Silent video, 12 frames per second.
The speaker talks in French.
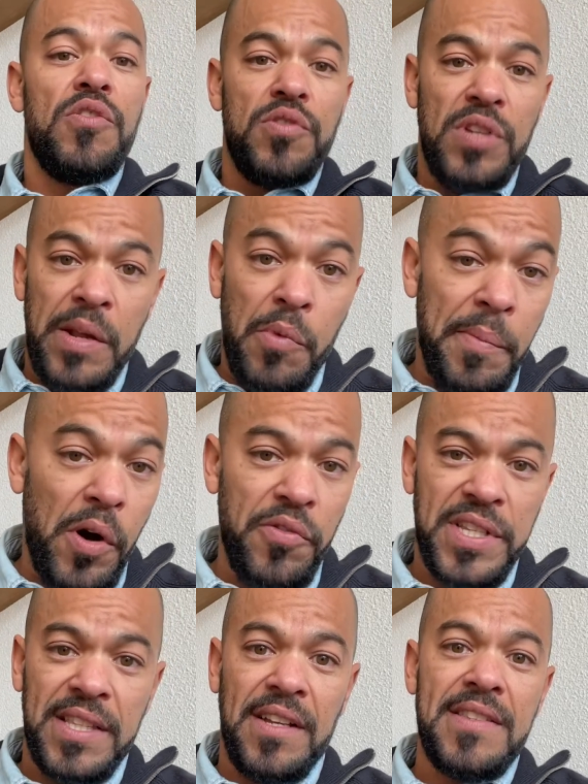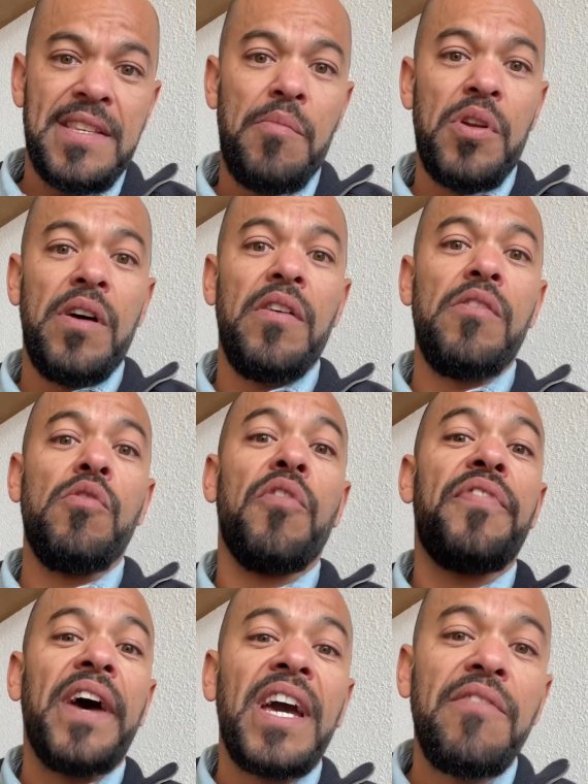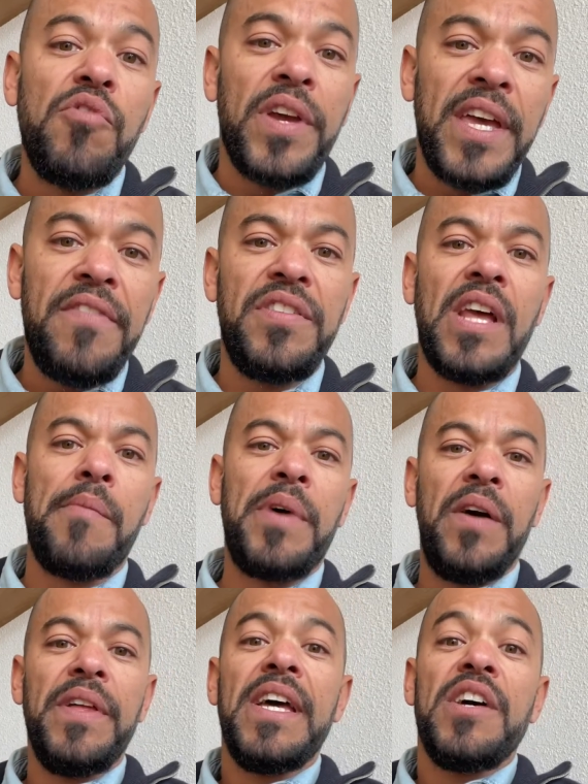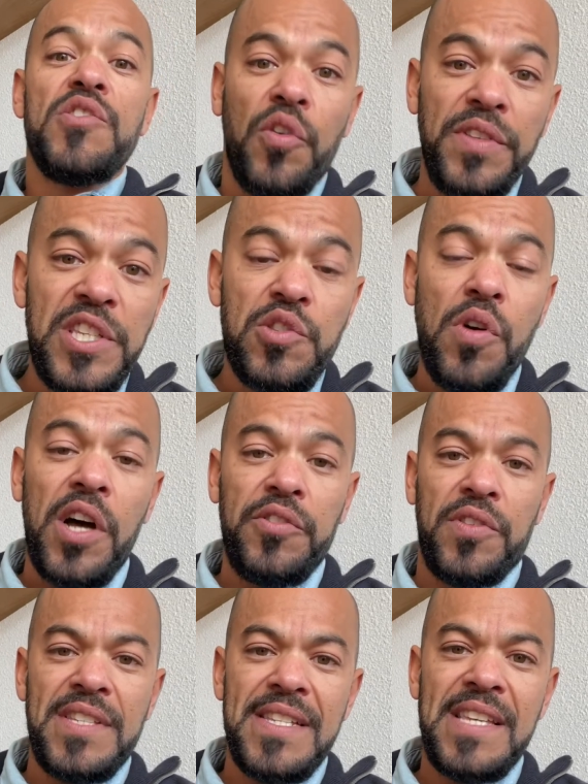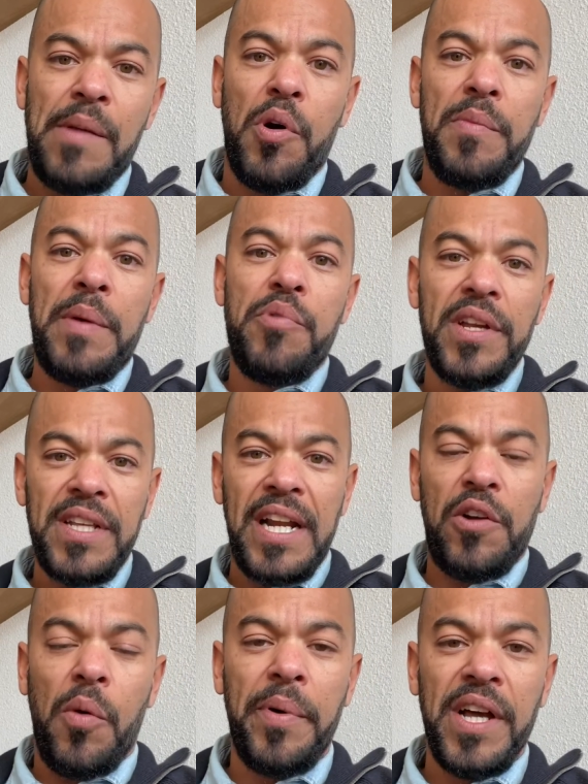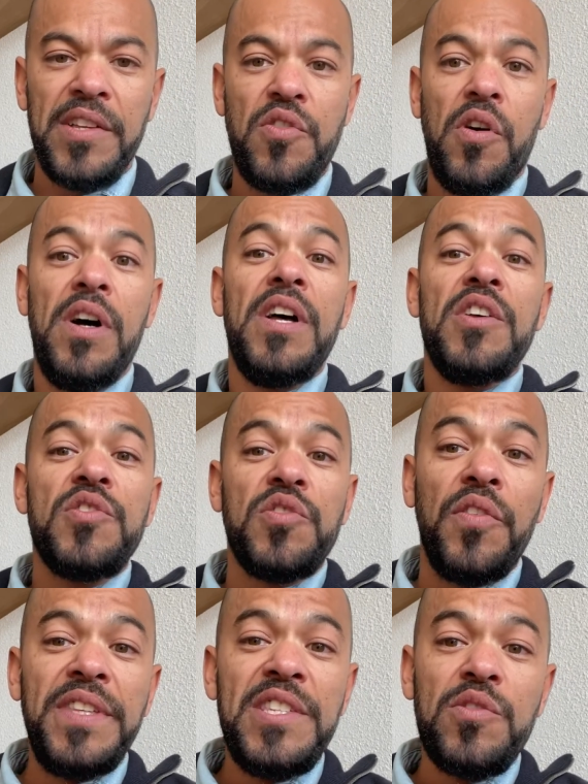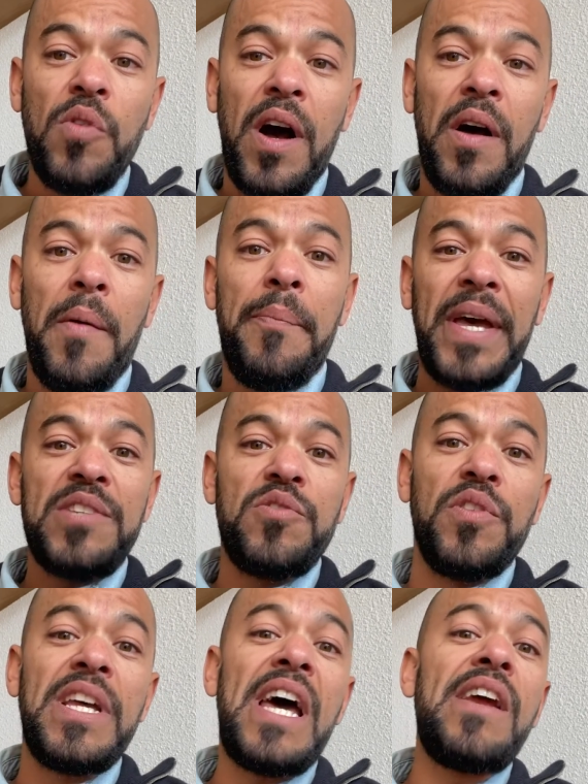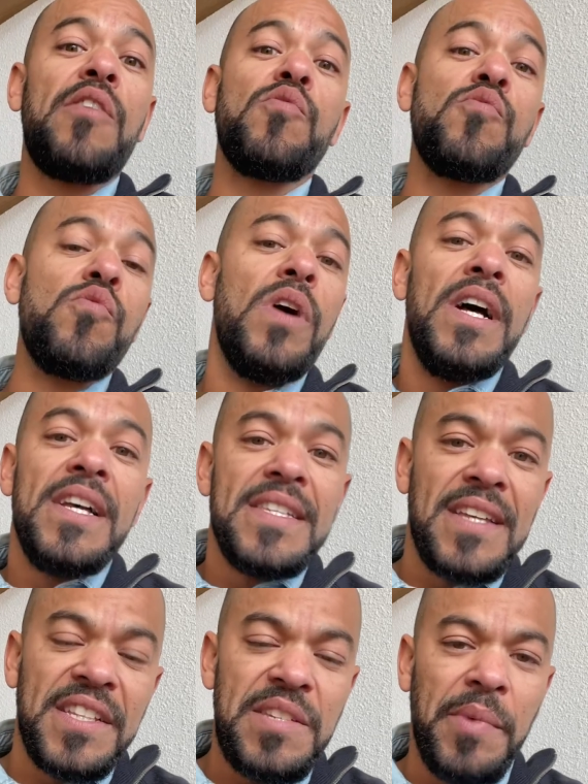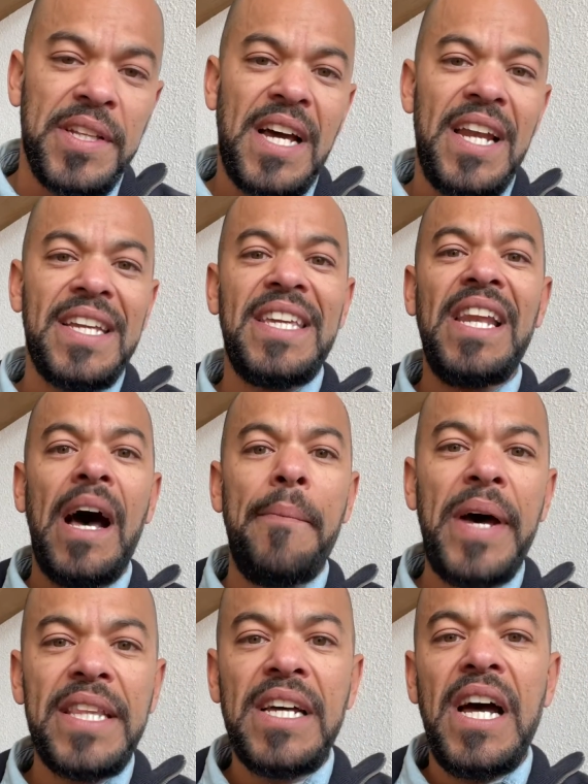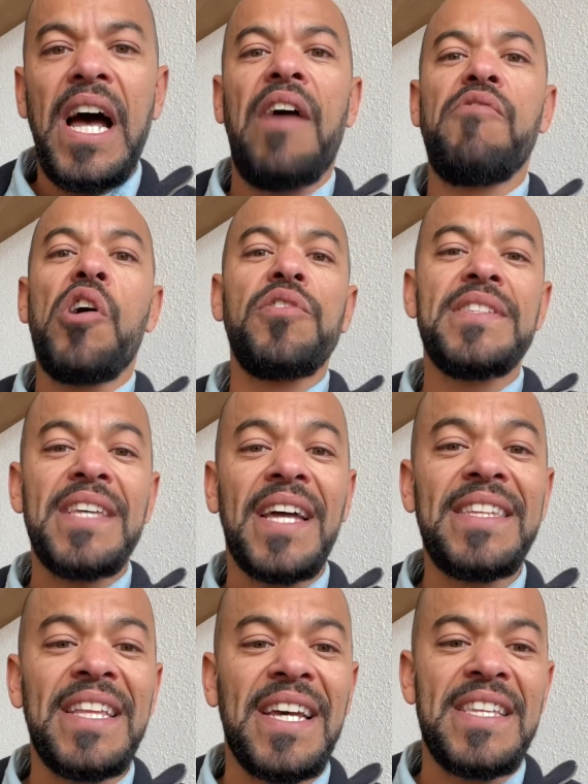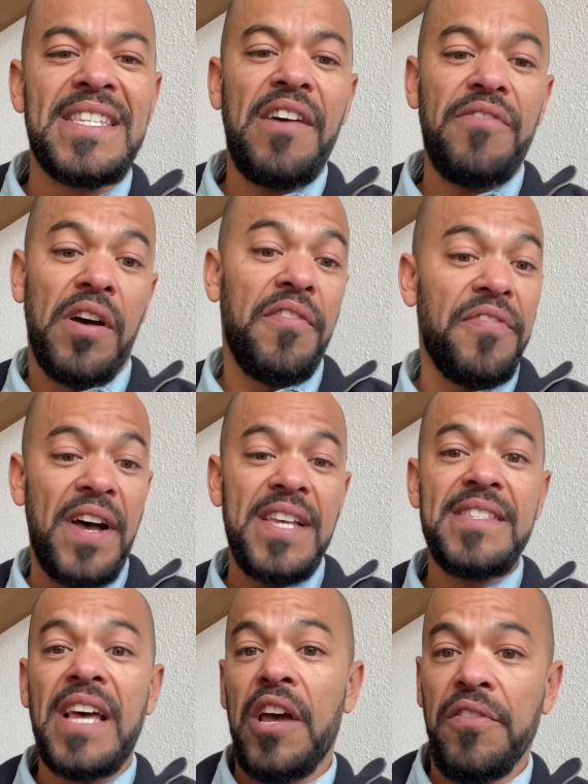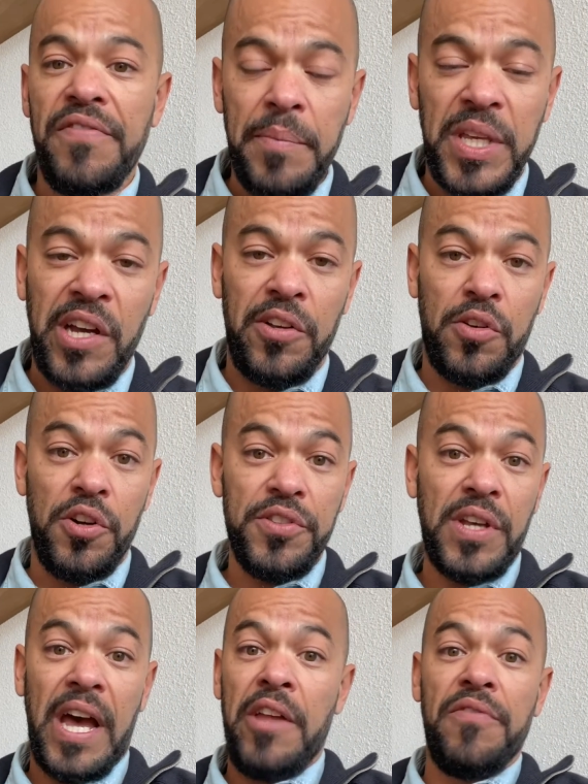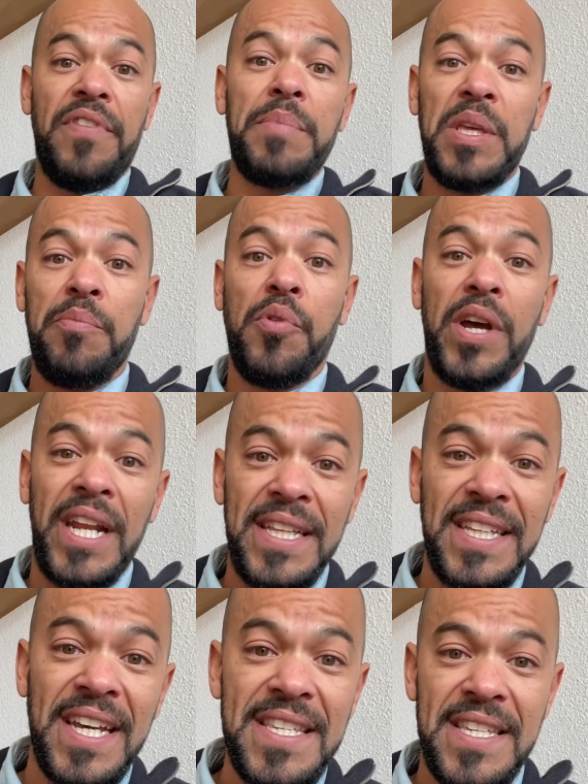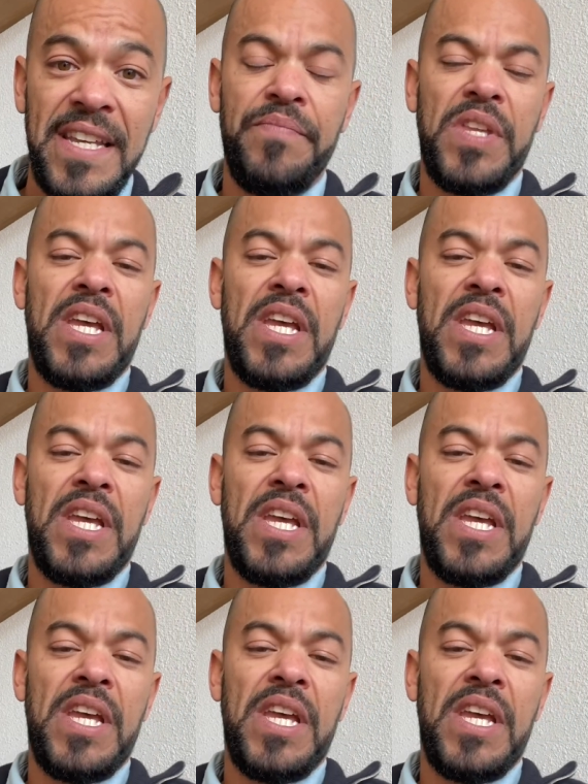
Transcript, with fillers: les moments où vous êtes ensemble, le faire évoquer finalement son histoire. Donc ça, c'est le premier point dans la compréhension, son histoire personnelle ou sentimentale qui l'amène à avoir une certaine réserve face à une femme qu'il rencontre, à une femme qui pourrait l'intéresser.